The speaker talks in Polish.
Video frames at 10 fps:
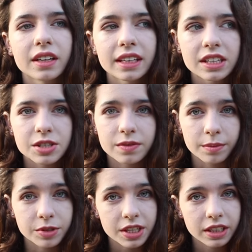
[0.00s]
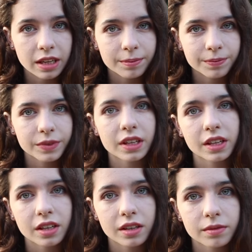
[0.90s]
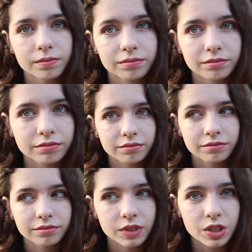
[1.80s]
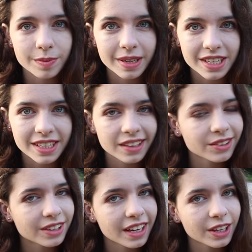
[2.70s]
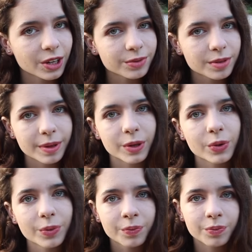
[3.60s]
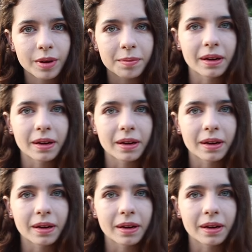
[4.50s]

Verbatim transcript: Ja się z Wami żegnam i do zobaczenia do kolejnego filmiku. Pa,